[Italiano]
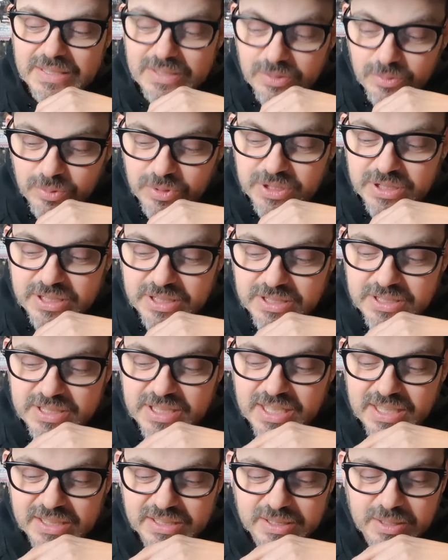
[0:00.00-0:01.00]
Quindi
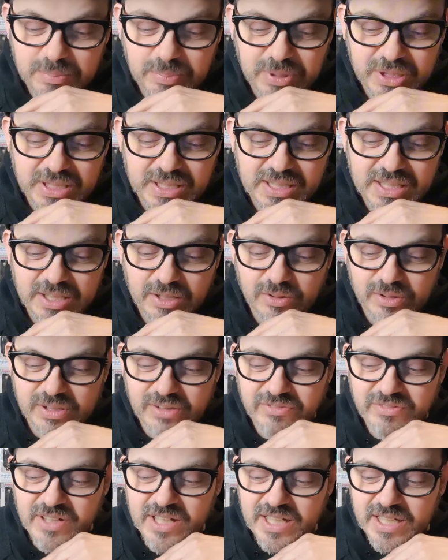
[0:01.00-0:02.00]
niente per il Lecco da
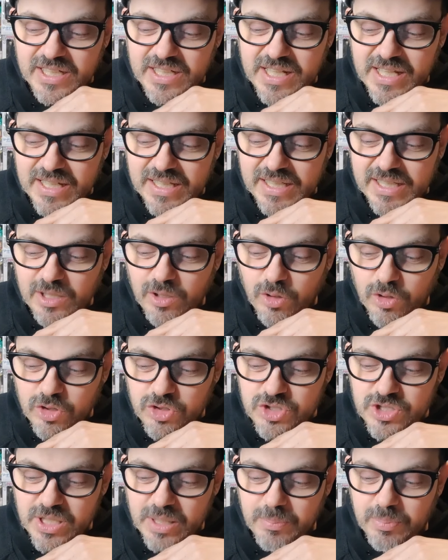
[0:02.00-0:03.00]
fare neanche
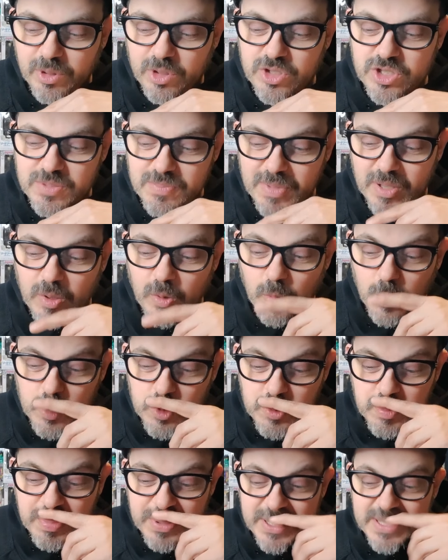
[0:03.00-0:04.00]
oggi. La prossima con lo
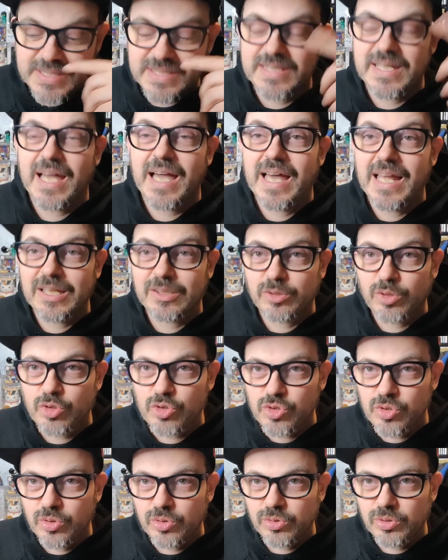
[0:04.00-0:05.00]
Spezia, altro
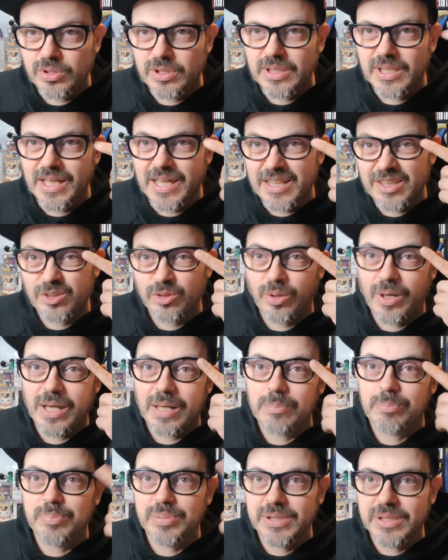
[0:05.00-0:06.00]
sconto diretto
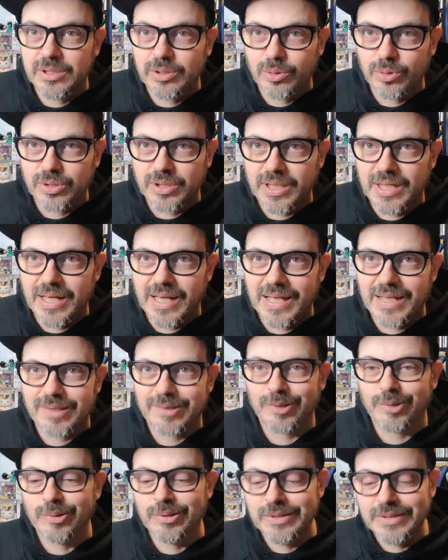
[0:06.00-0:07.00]
al picco, tra
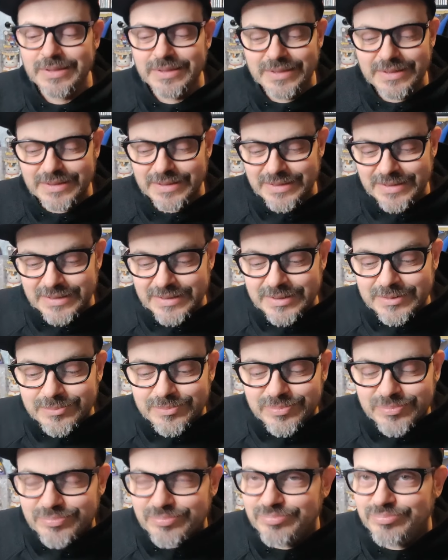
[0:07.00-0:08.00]
l'altro
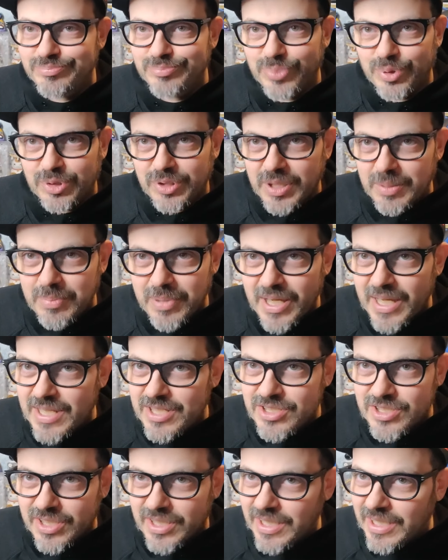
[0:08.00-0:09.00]
potrebbe
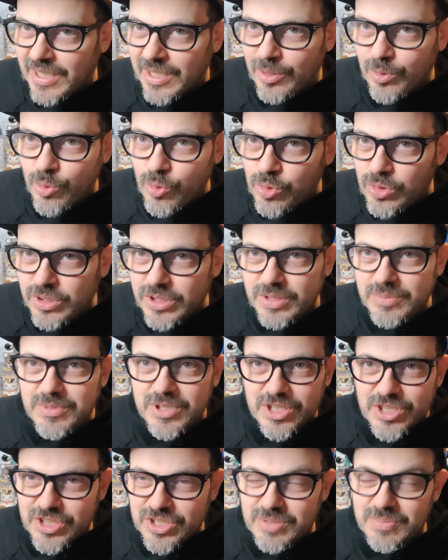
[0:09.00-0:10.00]
essere
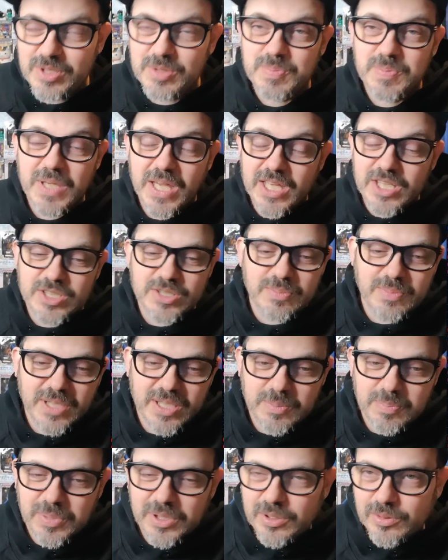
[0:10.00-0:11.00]
l'ultimissima spiaggia, ma
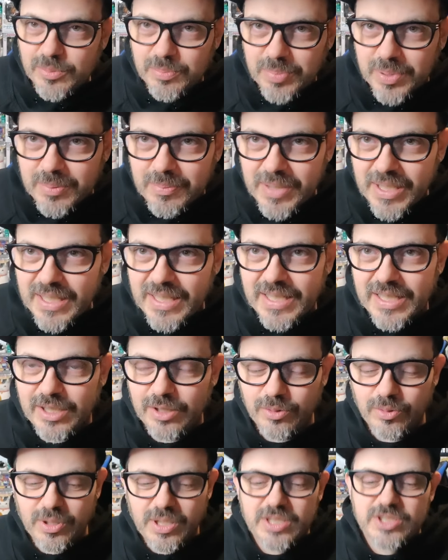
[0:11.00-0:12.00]
ripeto, per me
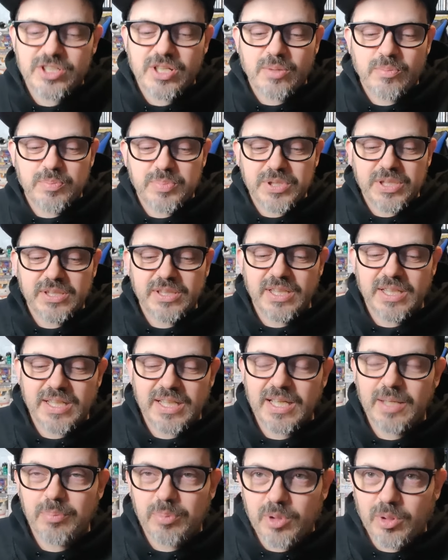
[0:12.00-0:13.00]
l'Eco ha già un piede in
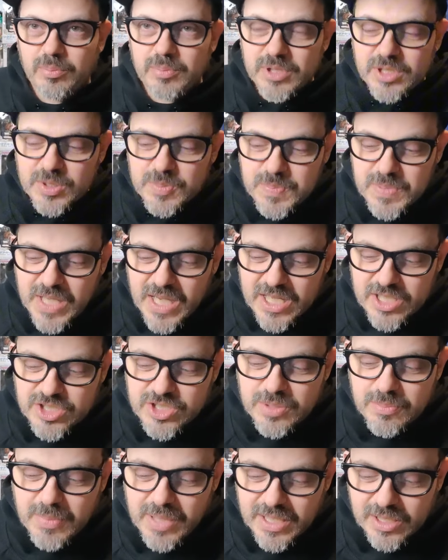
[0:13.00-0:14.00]
Lega Pro. Mi
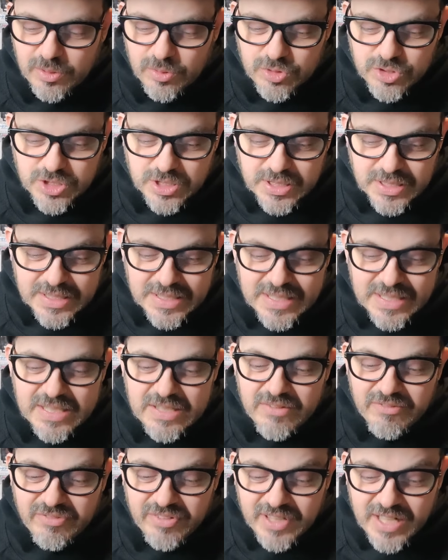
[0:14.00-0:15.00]
dispiace, ma è così.
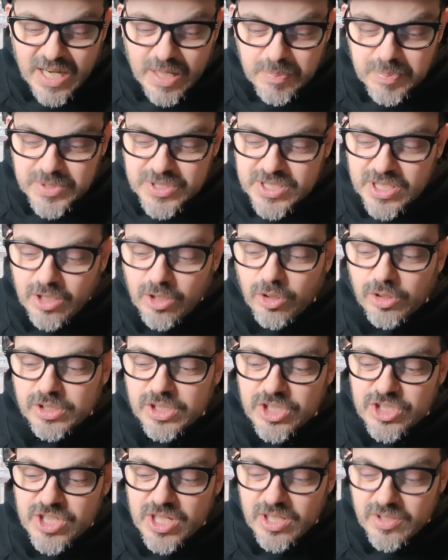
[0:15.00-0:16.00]
Feralpi Salò,
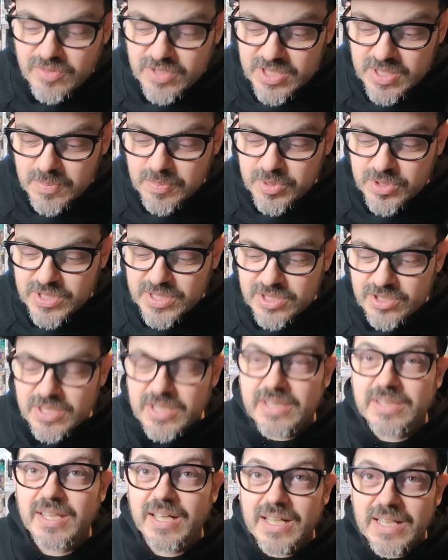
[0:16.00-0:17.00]
19
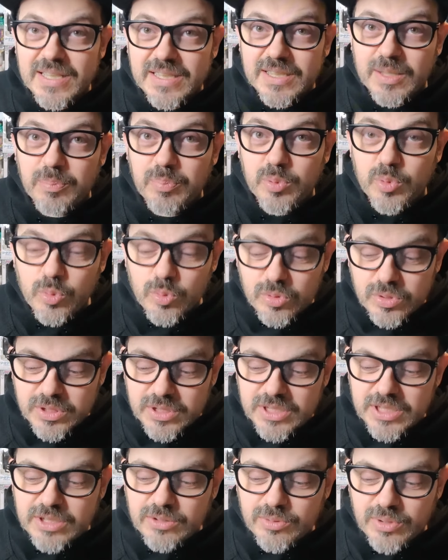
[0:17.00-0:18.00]
posizione, 30
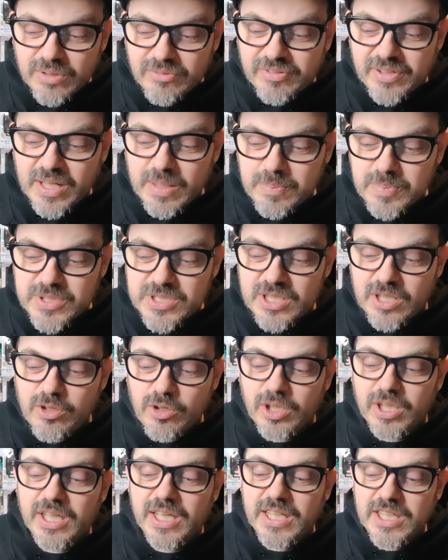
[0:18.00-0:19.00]
punti. Una Feralpi
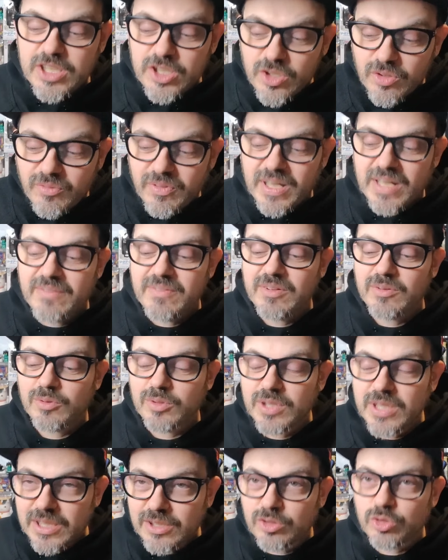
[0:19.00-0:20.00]
Salò che io ve l'avevo
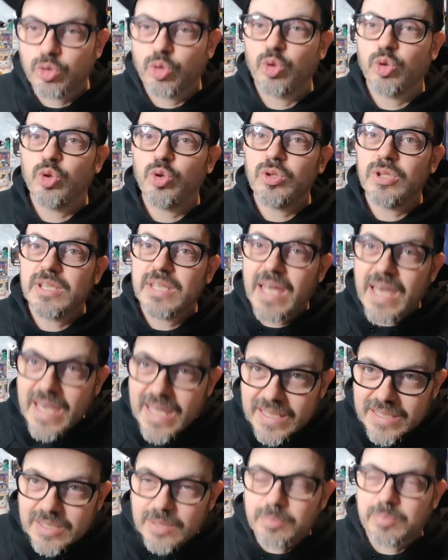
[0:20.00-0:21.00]
detto, non
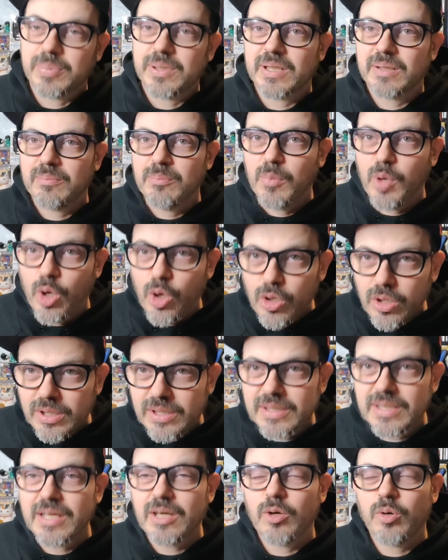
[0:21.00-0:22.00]
date per
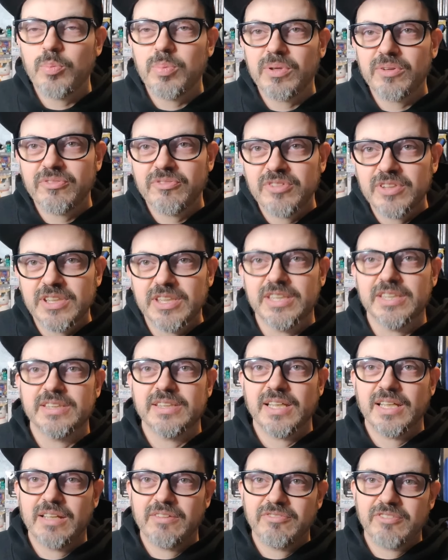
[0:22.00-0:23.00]
morta o per
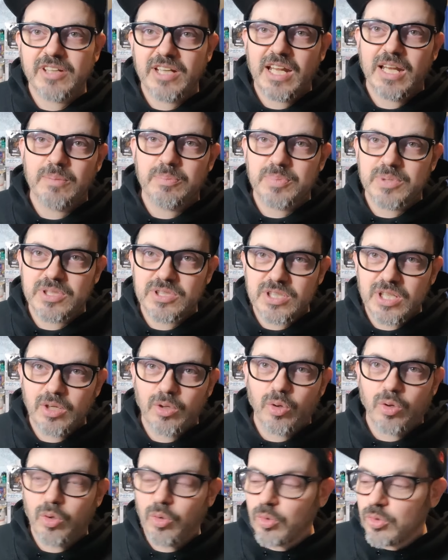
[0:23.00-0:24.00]
finita la Feralpi
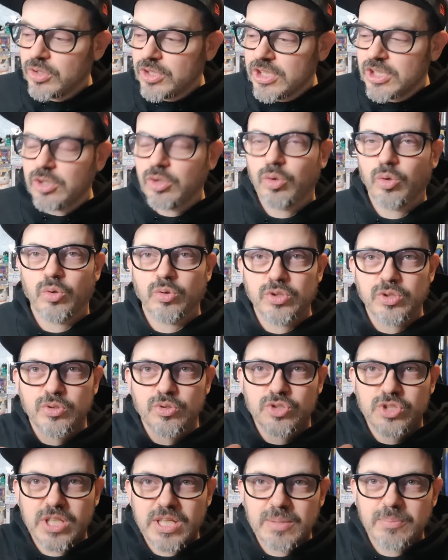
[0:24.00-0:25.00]
Salò. Lo dico, lo
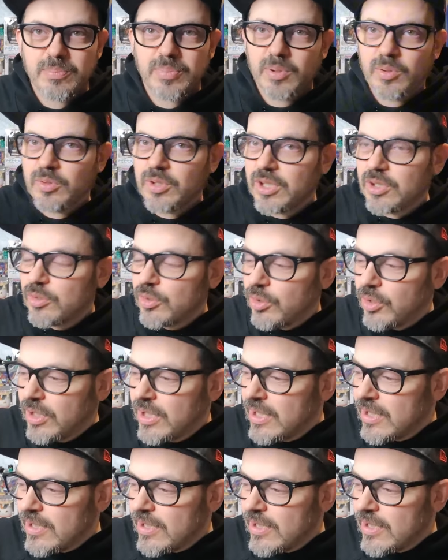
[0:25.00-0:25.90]
dico sempre, l'ho detto